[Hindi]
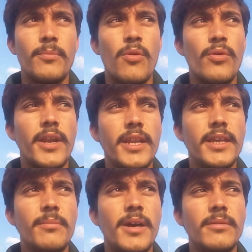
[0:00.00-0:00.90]
फ़ोन आने
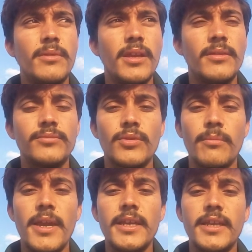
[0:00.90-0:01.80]
के बाद में
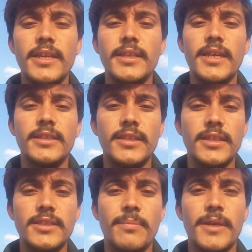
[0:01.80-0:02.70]
बैंक ये नहीं देखती थी इसके